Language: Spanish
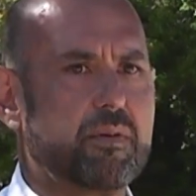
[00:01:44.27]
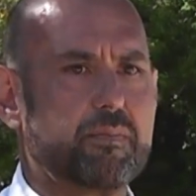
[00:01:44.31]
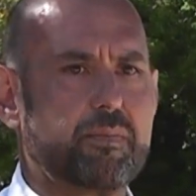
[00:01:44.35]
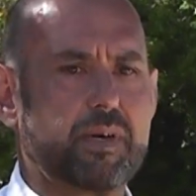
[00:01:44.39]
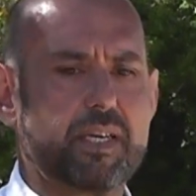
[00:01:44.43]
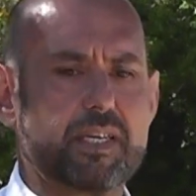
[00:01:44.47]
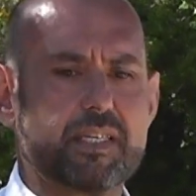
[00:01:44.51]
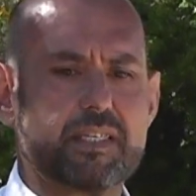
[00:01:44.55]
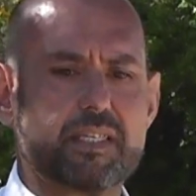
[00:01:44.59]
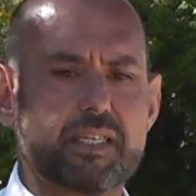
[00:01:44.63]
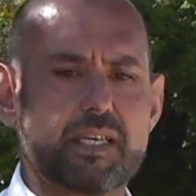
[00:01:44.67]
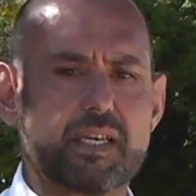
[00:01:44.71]
Me
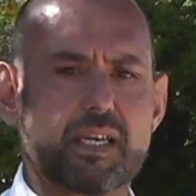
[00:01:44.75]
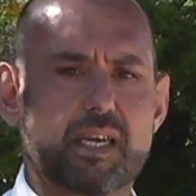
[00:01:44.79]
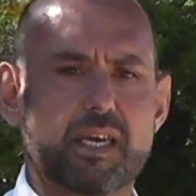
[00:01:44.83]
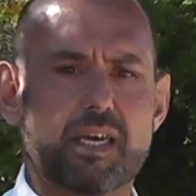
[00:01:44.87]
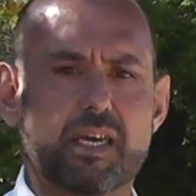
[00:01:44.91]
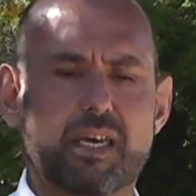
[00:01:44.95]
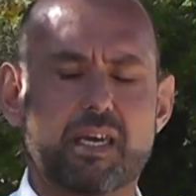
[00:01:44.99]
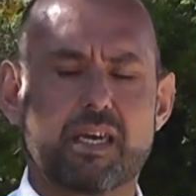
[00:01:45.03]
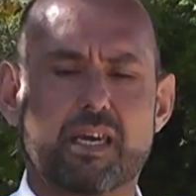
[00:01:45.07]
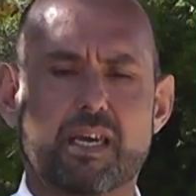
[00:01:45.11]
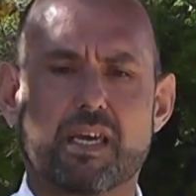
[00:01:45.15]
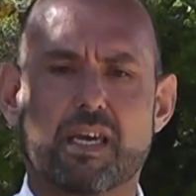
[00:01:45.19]
parece
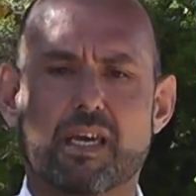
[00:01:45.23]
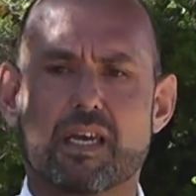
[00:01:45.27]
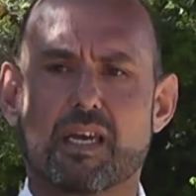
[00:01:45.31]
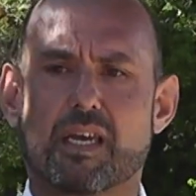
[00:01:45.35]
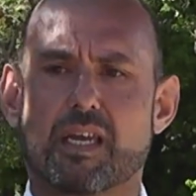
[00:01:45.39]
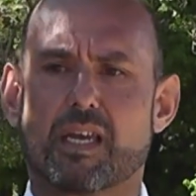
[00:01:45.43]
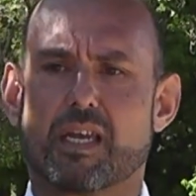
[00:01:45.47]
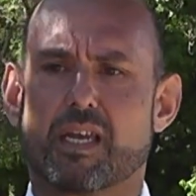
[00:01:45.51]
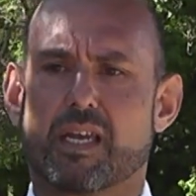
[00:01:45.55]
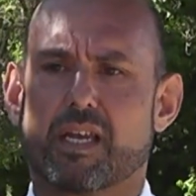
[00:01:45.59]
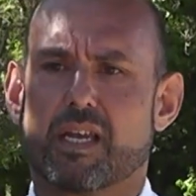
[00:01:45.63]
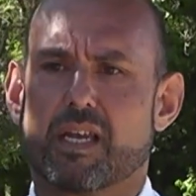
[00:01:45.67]
que
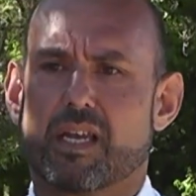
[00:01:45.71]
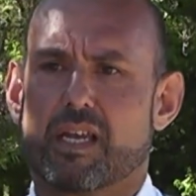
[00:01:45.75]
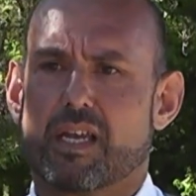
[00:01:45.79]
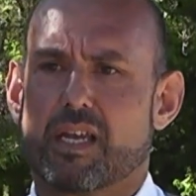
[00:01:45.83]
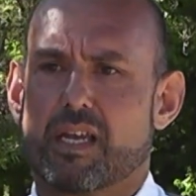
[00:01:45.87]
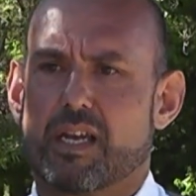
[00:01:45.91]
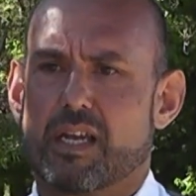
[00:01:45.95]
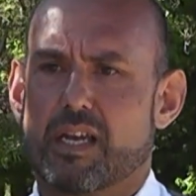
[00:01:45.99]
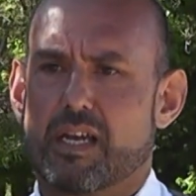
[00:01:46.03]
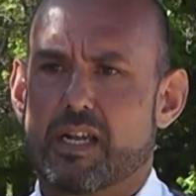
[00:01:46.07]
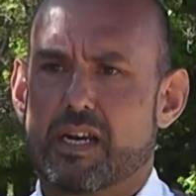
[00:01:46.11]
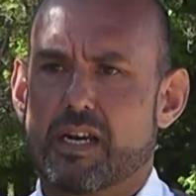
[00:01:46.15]

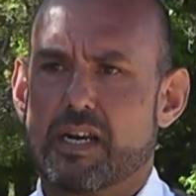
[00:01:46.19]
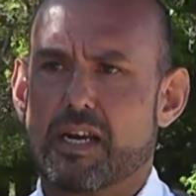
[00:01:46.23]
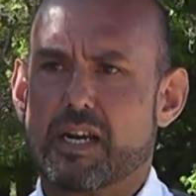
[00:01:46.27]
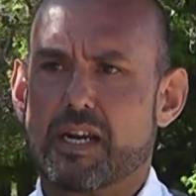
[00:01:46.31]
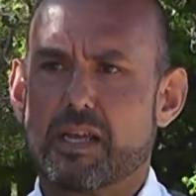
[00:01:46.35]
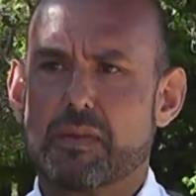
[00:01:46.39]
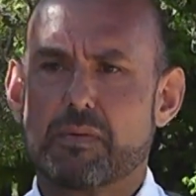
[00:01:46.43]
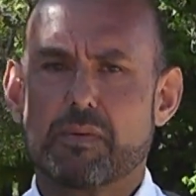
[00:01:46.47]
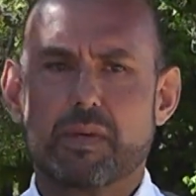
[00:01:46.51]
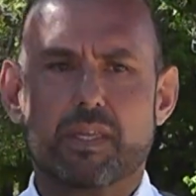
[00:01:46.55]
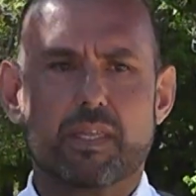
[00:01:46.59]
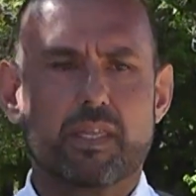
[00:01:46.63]

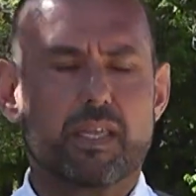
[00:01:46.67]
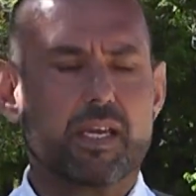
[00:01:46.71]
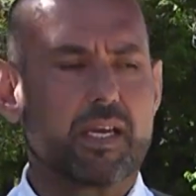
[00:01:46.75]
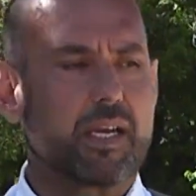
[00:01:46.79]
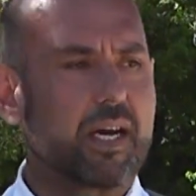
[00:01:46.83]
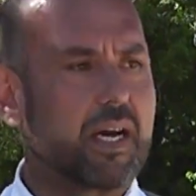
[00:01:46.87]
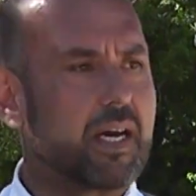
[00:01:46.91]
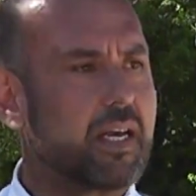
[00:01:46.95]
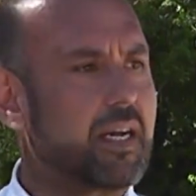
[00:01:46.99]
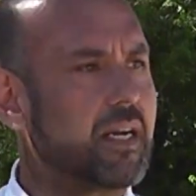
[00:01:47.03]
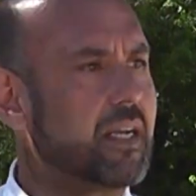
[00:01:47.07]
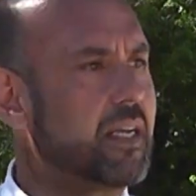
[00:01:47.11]

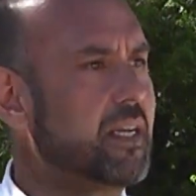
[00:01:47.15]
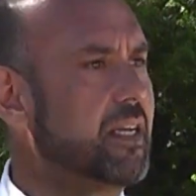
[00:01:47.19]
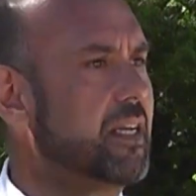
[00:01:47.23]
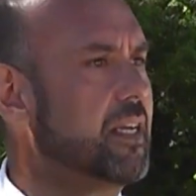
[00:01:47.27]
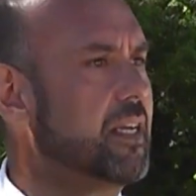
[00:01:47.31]
reivindicar